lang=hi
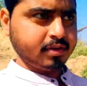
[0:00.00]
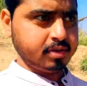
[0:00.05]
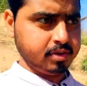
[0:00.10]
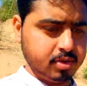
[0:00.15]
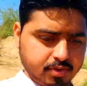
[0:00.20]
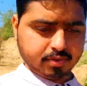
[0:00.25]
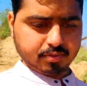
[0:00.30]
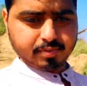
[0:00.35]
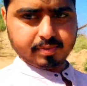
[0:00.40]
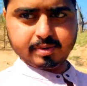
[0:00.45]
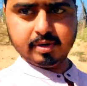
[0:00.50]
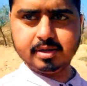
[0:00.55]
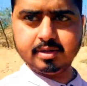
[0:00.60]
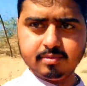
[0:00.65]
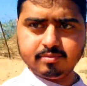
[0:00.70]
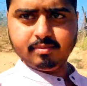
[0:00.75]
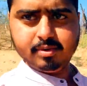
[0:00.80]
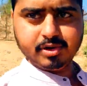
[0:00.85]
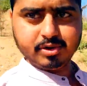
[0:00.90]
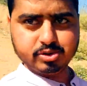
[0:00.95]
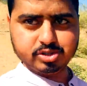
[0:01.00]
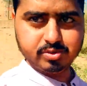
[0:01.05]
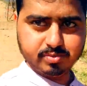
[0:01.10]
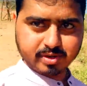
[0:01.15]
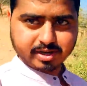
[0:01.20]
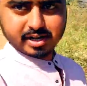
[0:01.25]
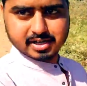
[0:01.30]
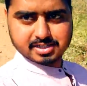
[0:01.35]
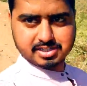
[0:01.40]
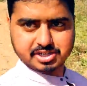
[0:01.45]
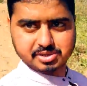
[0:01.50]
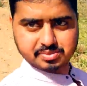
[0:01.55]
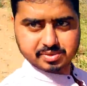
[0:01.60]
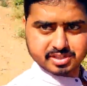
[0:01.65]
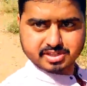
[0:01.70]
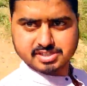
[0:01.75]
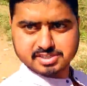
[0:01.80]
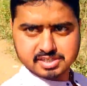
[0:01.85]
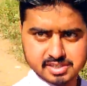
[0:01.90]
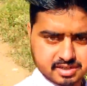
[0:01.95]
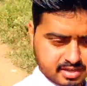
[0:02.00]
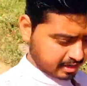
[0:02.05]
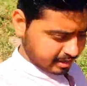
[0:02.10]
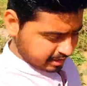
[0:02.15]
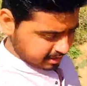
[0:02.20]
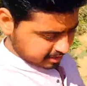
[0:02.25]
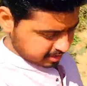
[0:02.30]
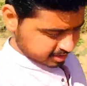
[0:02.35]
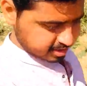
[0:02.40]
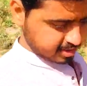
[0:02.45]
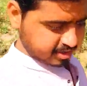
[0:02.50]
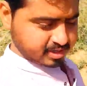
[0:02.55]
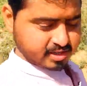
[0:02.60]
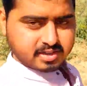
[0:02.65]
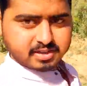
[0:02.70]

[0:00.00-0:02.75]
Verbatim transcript: तो भैरू जी महाराज के भी दर्शन कर लेते हैं